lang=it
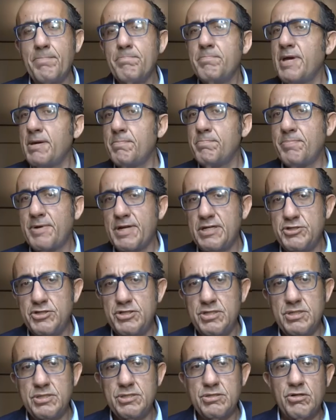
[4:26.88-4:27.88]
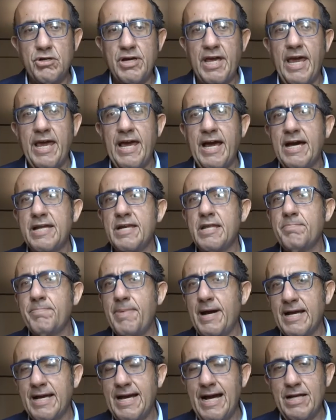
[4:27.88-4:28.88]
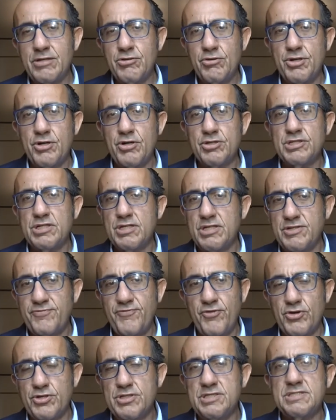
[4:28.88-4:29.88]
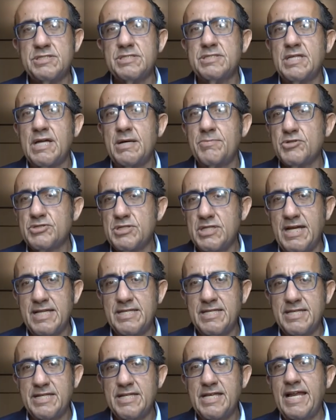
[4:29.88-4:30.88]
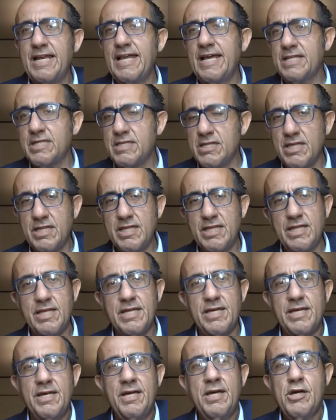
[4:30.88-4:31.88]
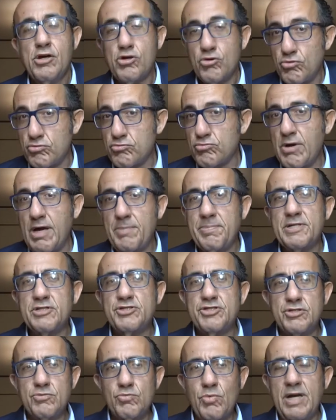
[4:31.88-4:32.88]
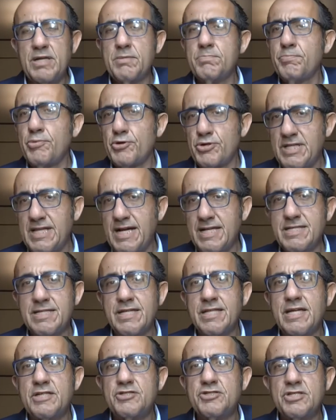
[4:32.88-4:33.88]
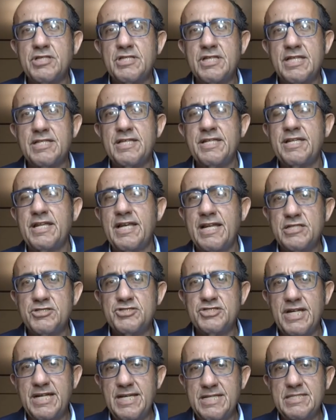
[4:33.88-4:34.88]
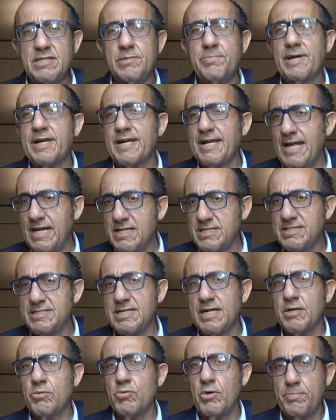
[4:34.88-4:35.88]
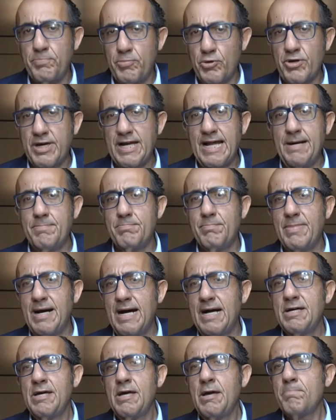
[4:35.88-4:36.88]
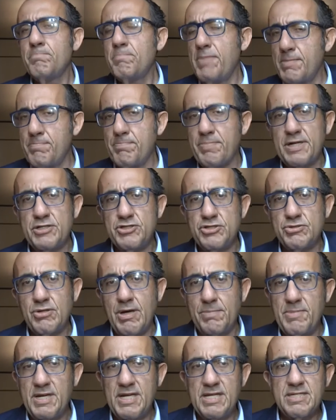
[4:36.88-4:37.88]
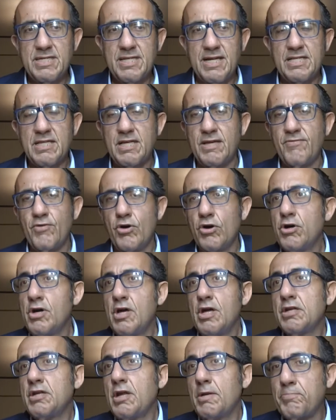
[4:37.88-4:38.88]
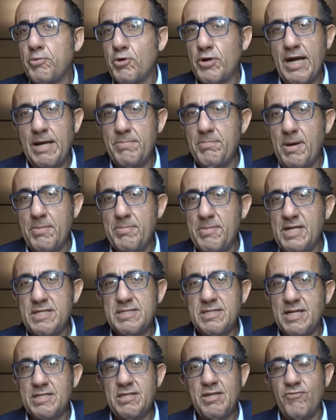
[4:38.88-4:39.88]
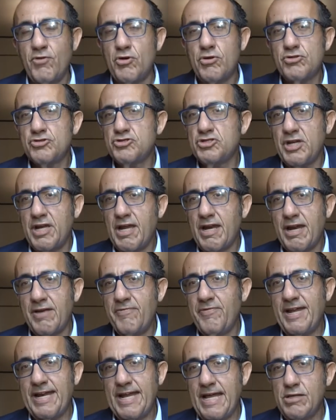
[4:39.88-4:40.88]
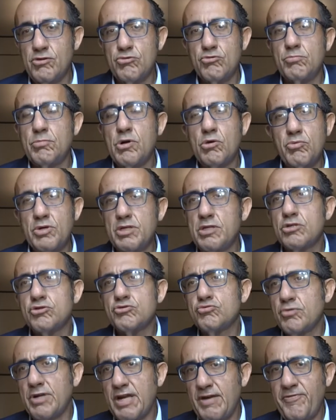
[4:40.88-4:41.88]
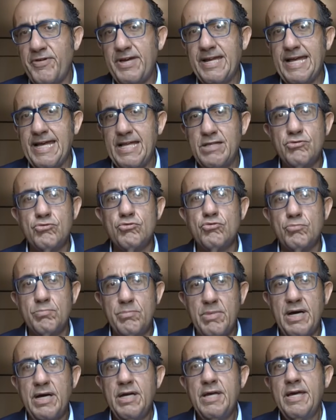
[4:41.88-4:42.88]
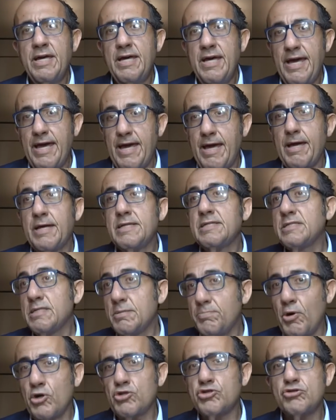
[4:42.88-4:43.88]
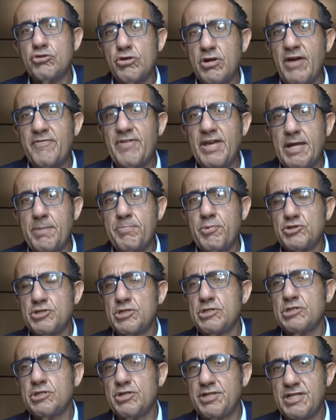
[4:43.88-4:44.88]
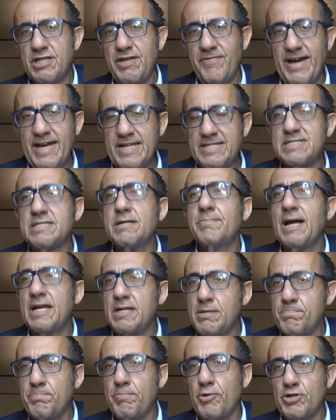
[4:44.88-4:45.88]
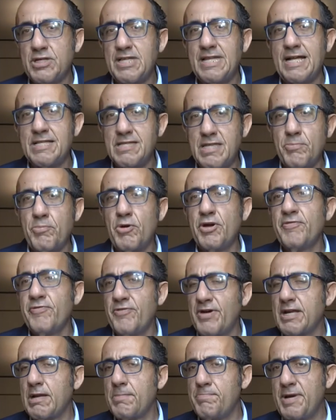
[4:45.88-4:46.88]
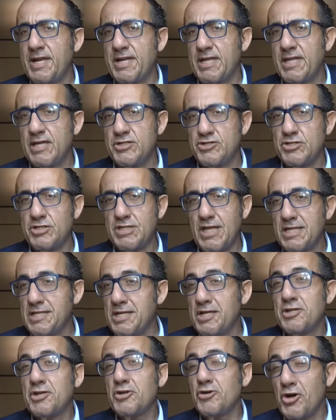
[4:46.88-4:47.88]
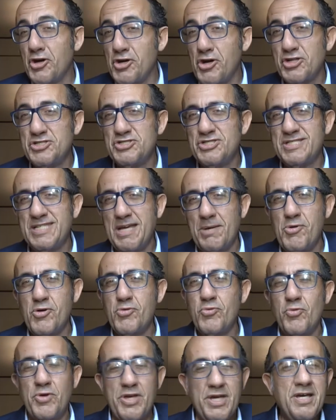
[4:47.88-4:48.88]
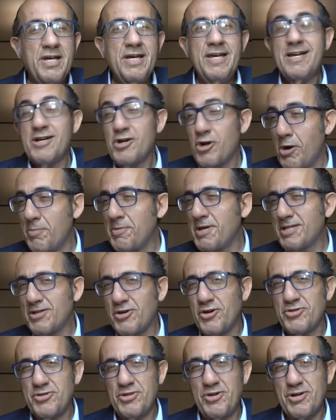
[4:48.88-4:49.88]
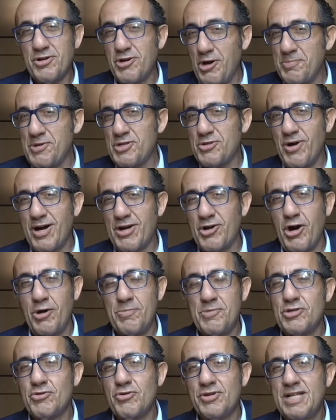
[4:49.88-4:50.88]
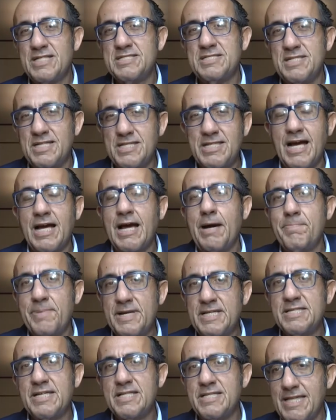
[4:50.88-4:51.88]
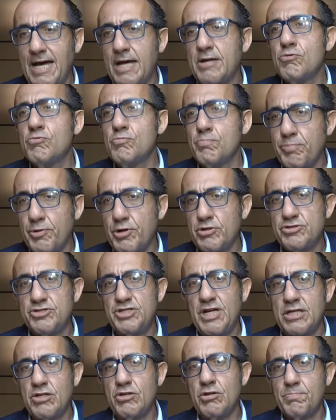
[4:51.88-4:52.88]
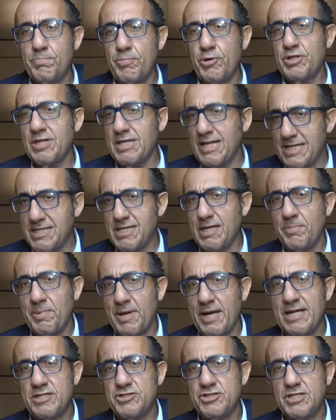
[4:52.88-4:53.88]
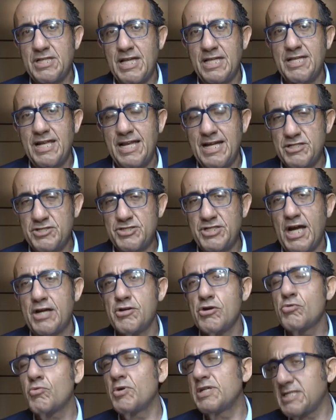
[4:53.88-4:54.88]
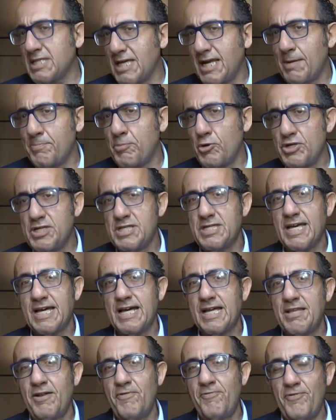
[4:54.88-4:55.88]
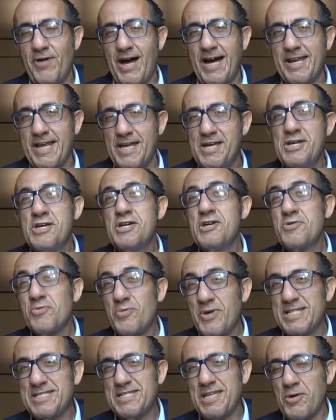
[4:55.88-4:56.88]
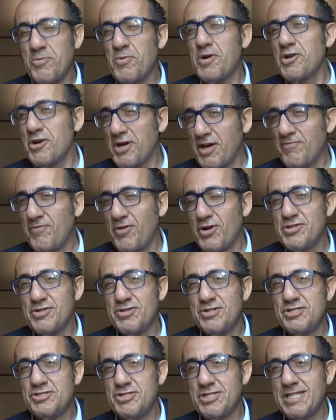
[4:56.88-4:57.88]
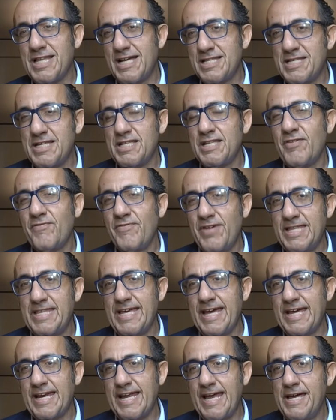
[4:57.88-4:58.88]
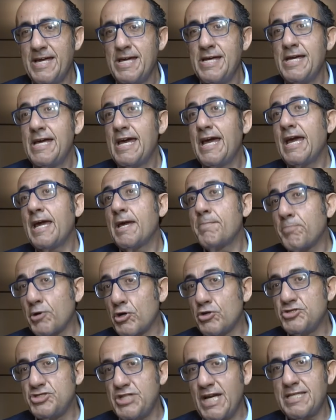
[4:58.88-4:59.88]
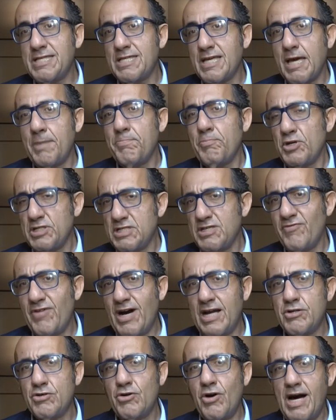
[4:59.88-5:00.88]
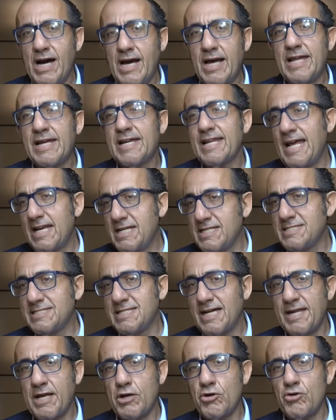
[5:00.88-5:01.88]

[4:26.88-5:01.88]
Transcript: ben preciso che ha ripagato i nostri sforzi, siamo stati rieletti eh, con una percentuale importante dai cittadini lancianesi per realizzare quel programma ben preciso amministrativo. Nel programma amministrativo non c'era il referendum, quindi sul referendum eh, si possono avere posizioni diverse, ma l'importante poi è fare il bene dei cittadini. Noi oggi siamo qui come il gomito a gomito io e il sindaco a presentare un progetto importante per la città di Lanciano. Questa è la politica del fare, questo è quello che vogliono i cittadini, vedere eh, progetti che poi si vanno a realizzare e